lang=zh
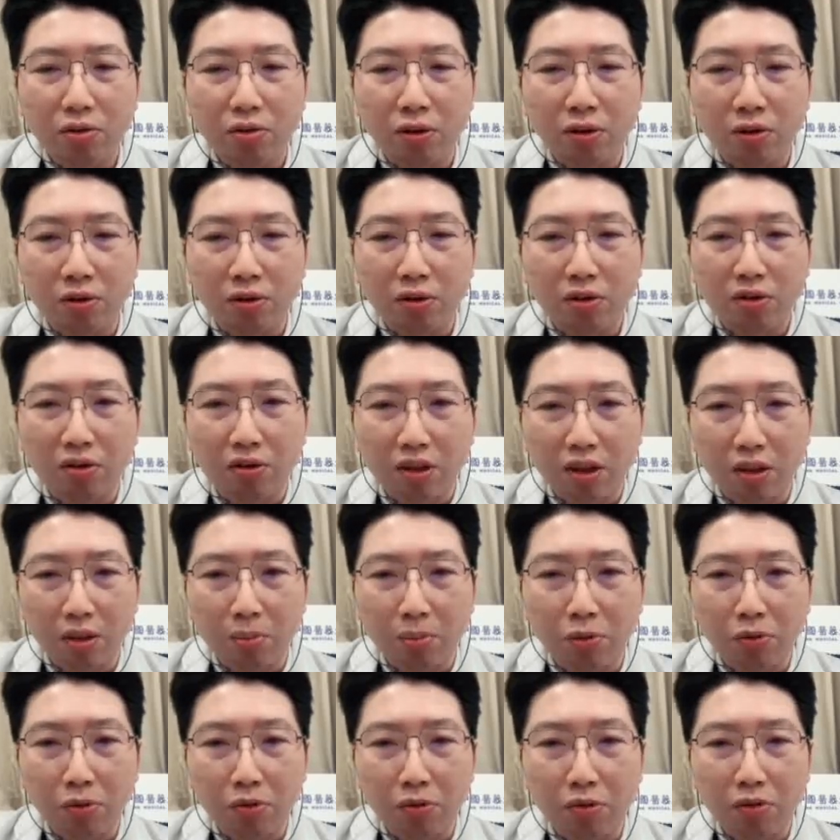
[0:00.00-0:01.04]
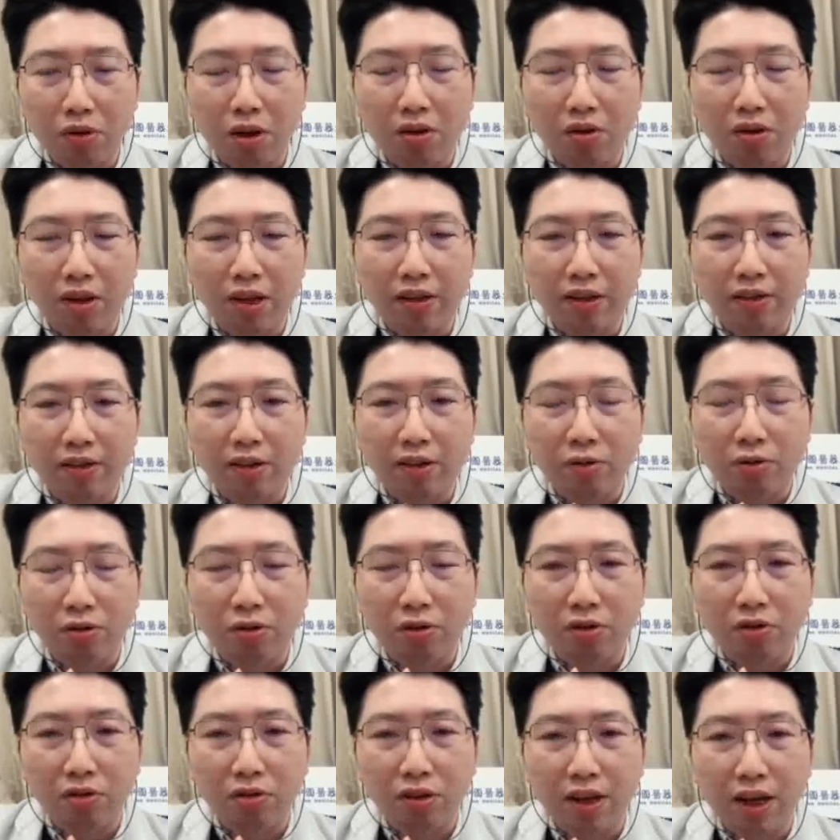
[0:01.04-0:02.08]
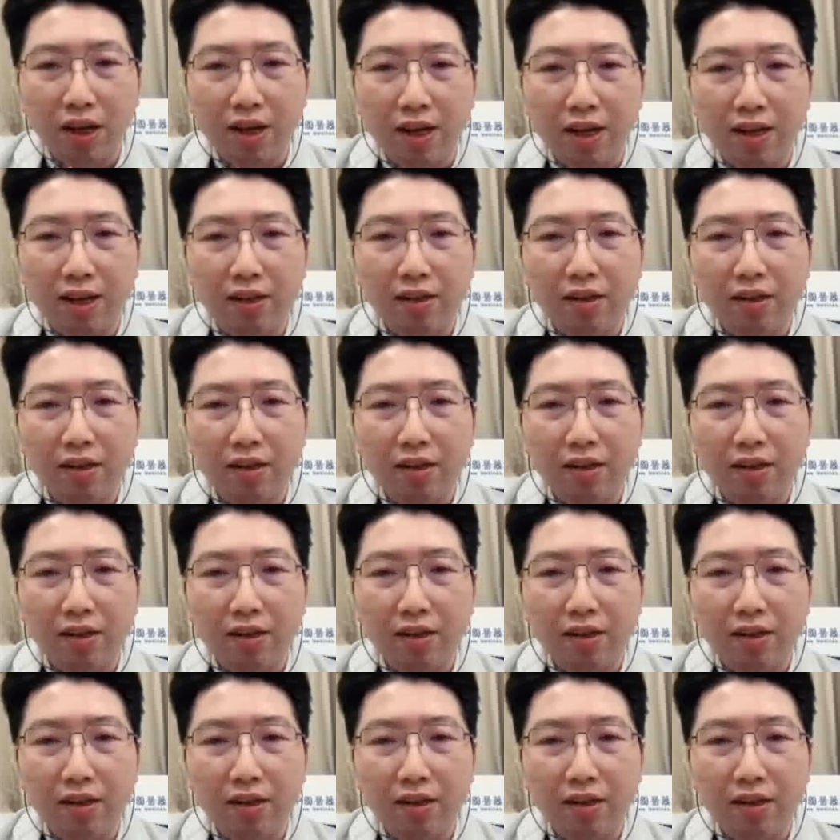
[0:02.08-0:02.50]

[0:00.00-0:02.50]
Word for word: 水龙头底部哦那一些去收集，看看一